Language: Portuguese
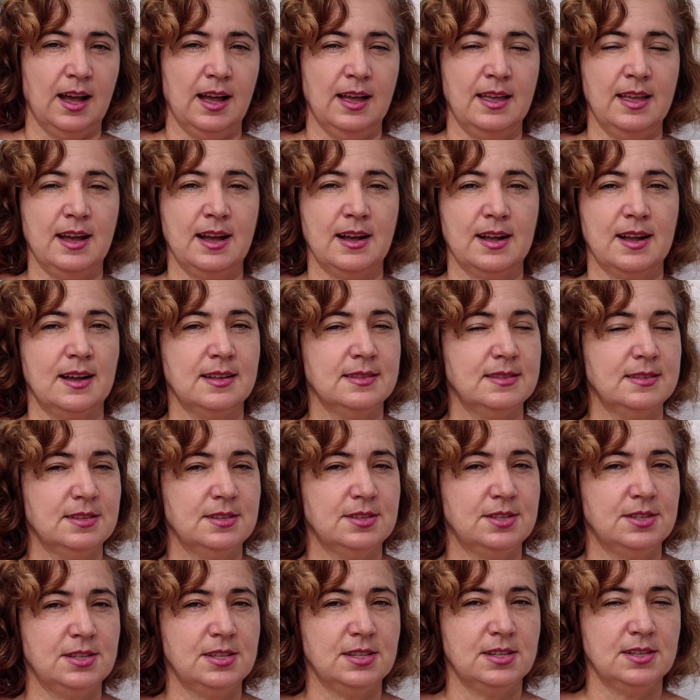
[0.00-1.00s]
Aí a
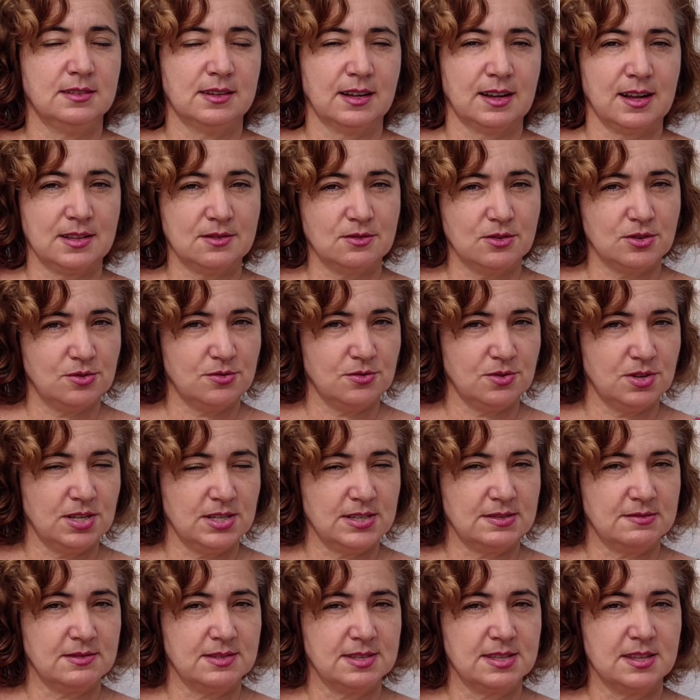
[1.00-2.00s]
cada dia, cada oito
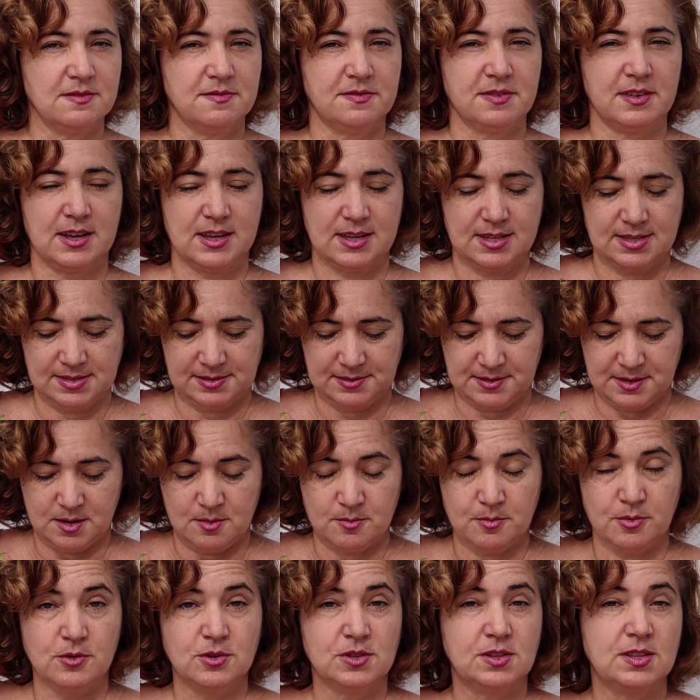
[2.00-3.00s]
dias você faz
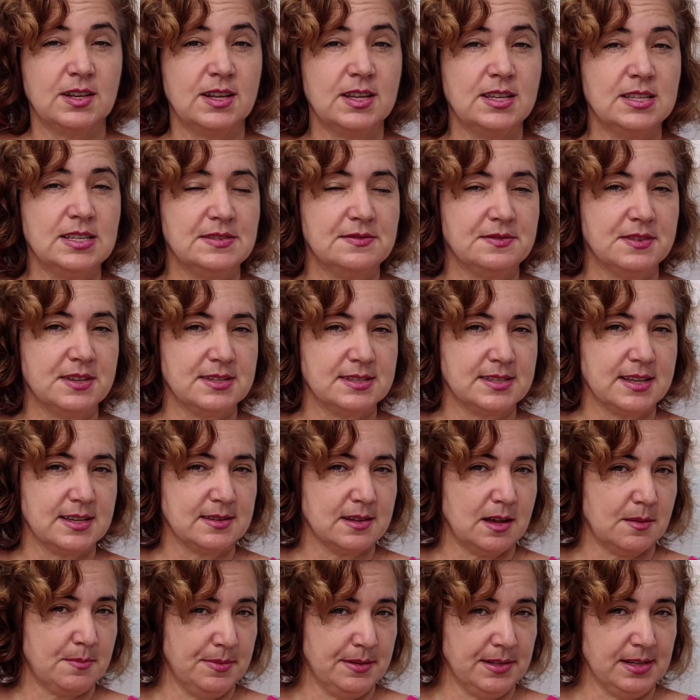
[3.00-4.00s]
por três vezes
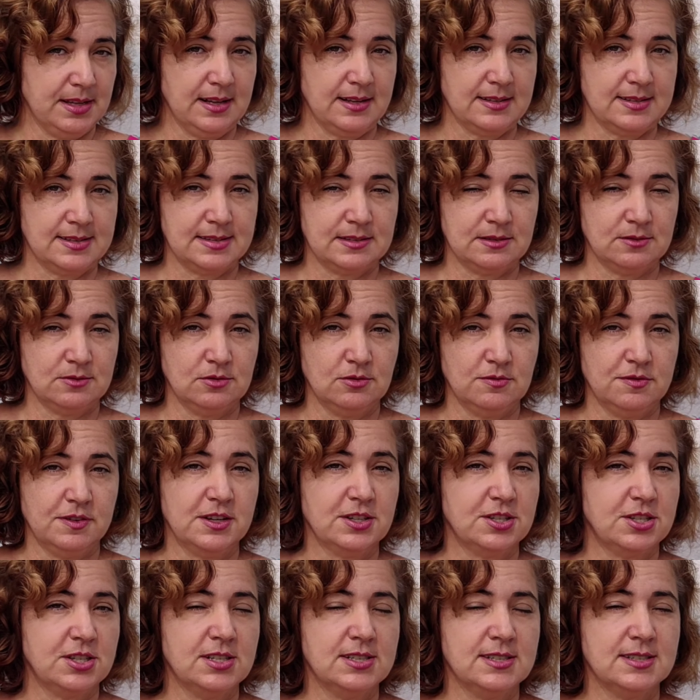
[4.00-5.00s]
a aplicação do
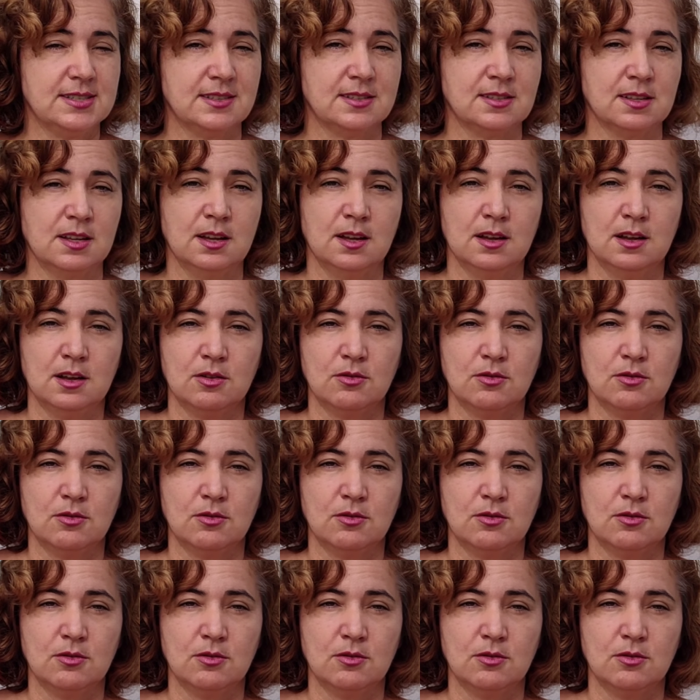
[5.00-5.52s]
fertilizante.